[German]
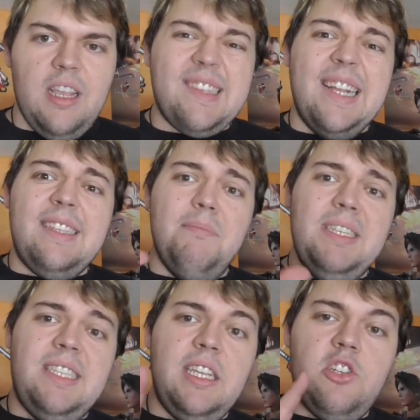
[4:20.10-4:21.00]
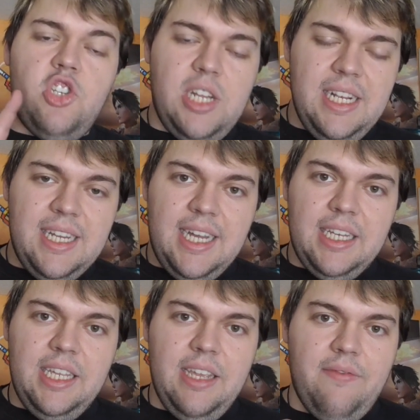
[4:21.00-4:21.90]
das Ganze ein bisschen gechillter
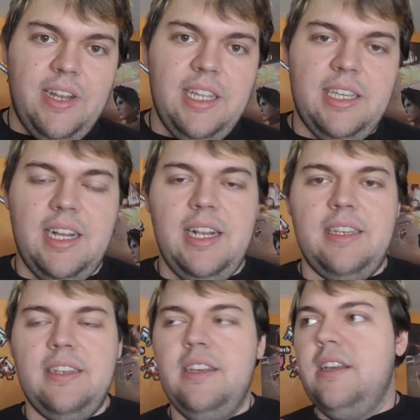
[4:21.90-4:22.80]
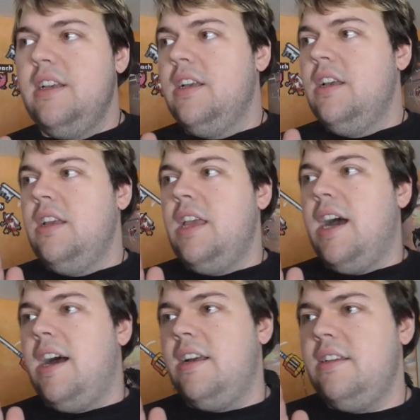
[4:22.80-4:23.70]
angehen, weil ich halt,
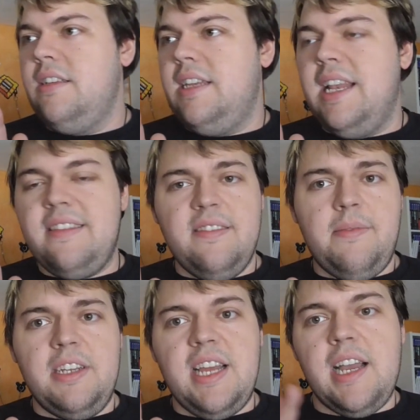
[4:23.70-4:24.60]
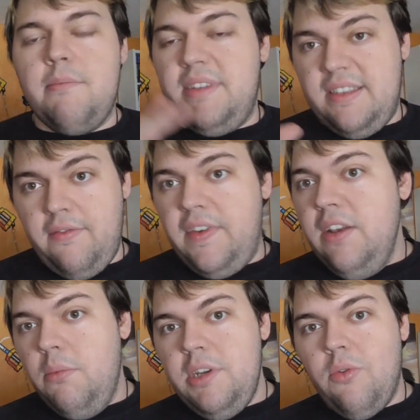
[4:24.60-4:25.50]
ja, die letzten zwei Tage ein bisschen
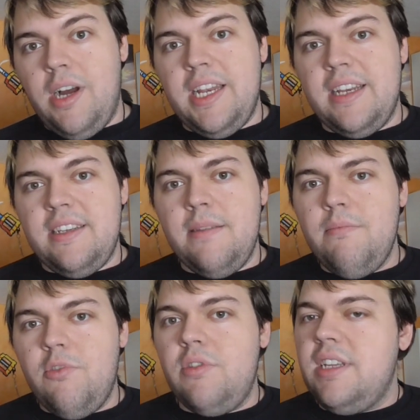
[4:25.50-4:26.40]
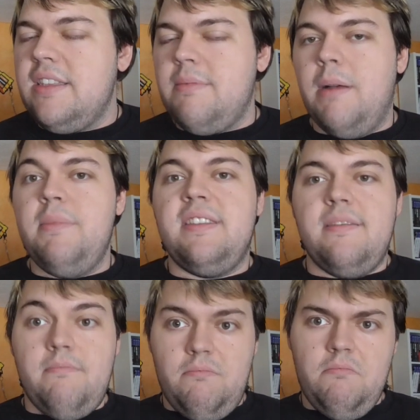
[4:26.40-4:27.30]
viel um die Ohren hatte. Und jetzt mal ein
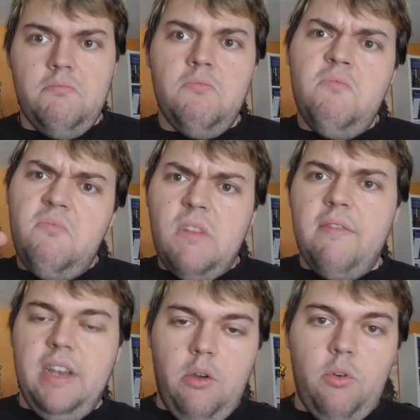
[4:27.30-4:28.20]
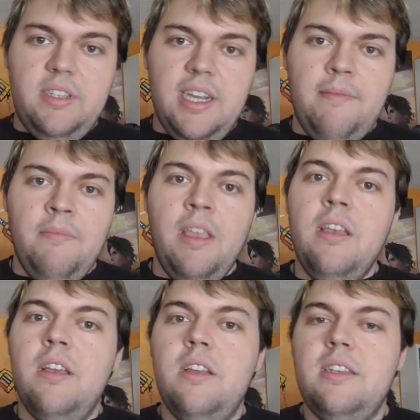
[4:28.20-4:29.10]
bisschen wieder runter.
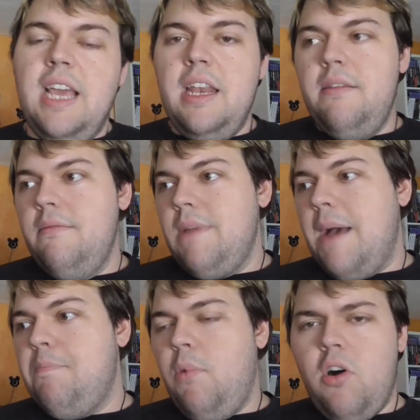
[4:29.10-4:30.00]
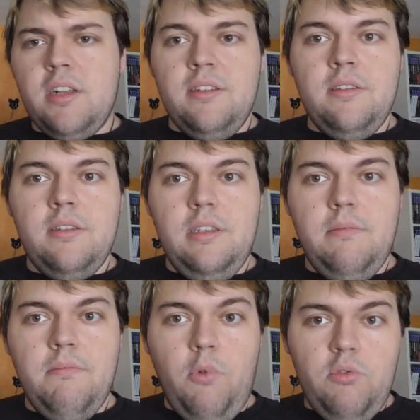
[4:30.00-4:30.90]
Denn ab morgen,
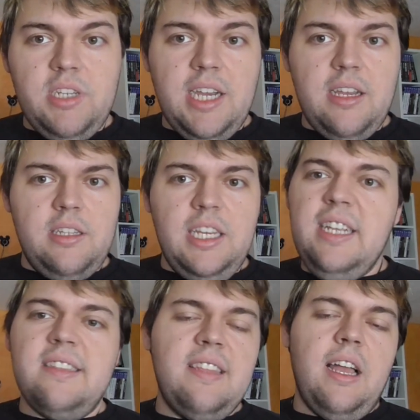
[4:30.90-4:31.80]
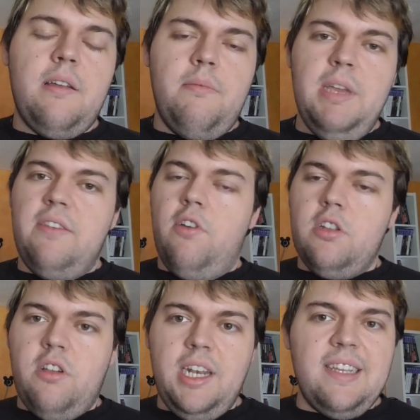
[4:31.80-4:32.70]
Montag, Dienstag,
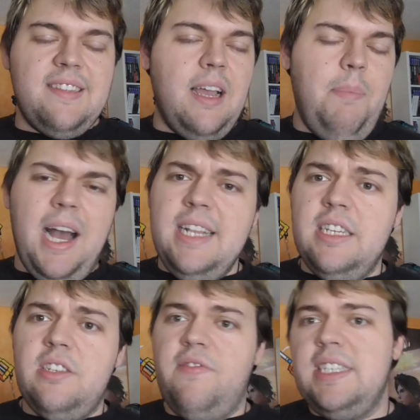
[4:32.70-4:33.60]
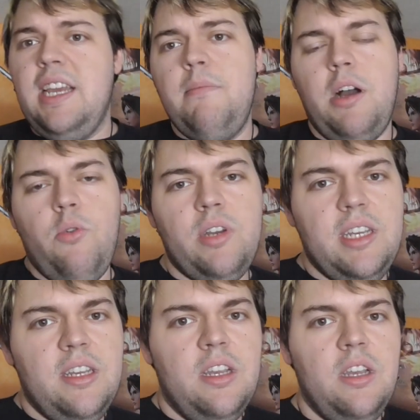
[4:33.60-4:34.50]
Mittwoch, Donnerstag, behaltet Twitter im
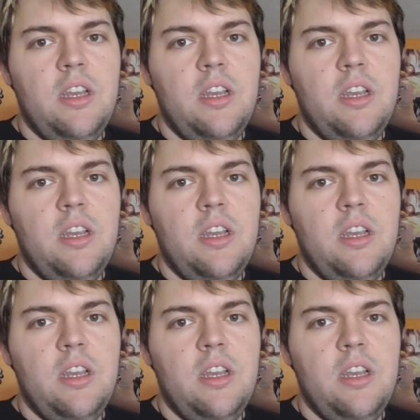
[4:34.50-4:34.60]
Auge.